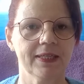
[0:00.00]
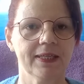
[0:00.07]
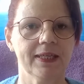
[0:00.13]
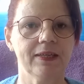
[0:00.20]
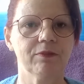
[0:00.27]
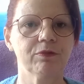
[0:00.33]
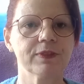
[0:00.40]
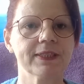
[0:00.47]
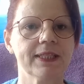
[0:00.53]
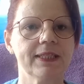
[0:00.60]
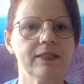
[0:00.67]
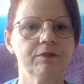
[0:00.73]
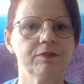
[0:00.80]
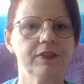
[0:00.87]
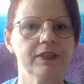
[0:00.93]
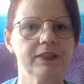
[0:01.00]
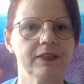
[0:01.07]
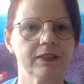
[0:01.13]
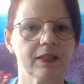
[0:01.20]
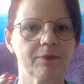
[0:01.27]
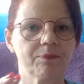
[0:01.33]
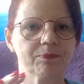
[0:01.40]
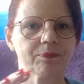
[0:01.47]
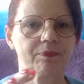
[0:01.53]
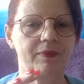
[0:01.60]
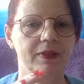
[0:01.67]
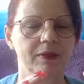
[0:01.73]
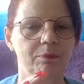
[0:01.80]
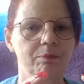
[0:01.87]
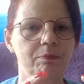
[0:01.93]
Et vous allez venir
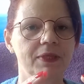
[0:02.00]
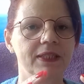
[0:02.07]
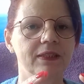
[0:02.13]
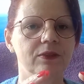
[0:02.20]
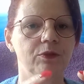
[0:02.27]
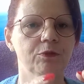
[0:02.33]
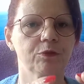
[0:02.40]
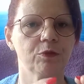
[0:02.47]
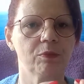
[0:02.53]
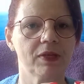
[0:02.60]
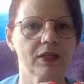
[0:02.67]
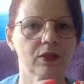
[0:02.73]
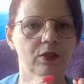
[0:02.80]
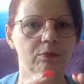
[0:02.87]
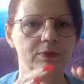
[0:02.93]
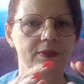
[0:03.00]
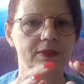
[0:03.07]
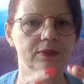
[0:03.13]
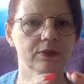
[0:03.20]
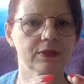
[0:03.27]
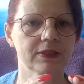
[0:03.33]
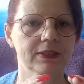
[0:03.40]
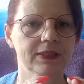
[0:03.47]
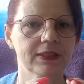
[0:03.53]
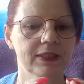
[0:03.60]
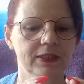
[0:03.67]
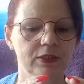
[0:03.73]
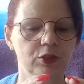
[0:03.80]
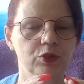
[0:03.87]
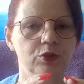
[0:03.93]
mettre vos mains comme ceci
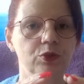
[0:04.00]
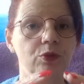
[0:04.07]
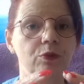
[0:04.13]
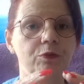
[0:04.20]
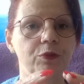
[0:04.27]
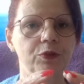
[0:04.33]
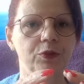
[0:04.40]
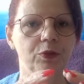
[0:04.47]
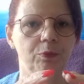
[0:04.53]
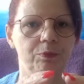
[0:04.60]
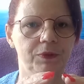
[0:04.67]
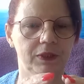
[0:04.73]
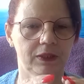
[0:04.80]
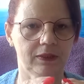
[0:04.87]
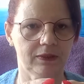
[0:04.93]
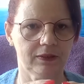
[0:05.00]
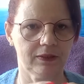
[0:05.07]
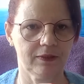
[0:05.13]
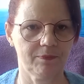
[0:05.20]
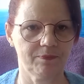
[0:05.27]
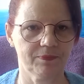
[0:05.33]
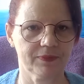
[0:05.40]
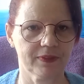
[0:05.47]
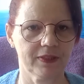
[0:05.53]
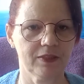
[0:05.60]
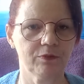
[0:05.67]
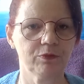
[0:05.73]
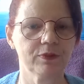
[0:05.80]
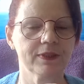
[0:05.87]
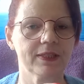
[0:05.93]
sur votre pierre. Et
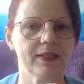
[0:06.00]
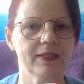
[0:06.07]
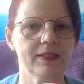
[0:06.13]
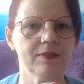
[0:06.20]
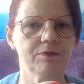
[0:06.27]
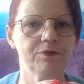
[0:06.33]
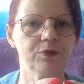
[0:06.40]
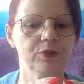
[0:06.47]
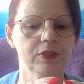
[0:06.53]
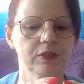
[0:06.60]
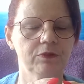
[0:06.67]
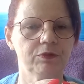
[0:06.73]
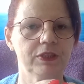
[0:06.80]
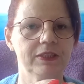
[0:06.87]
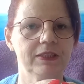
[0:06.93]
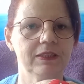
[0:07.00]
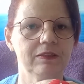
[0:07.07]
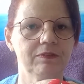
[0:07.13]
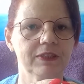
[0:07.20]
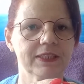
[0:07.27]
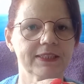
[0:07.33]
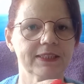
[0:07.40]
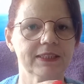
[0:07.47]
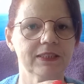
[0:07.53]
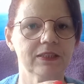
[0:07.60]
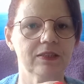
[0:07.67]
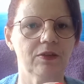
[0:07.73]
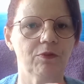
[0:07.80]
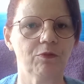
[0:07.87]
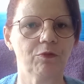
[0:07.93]
vous allez venir y
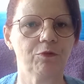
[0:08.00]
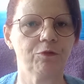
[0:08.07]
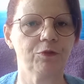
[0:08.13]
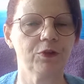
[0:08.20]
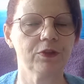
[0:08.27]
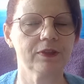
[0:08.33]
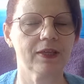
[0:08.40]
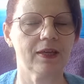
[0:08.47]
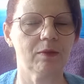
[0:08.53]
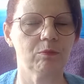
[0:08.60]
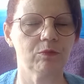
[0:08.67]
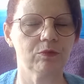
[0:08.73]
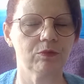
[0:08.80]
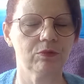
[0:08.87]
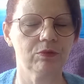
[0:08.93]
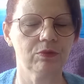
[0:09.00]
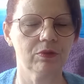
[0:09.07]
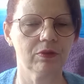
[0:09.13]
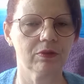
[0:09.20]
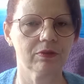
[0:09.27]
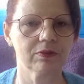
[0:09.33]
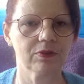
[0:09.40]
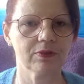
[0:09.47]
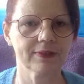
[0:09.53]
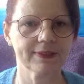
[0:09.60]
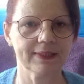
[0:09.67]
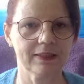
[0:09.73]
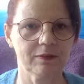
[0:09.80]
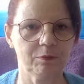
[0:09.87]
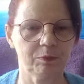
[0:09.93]
déverser votre amour dans
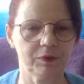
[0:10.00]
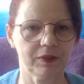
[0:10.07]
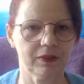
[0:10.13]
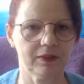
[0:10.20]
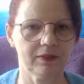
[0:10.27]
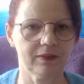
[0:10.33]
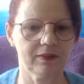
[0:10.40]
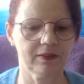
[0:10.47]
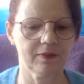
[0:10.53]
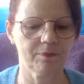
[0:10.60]
cette pierre.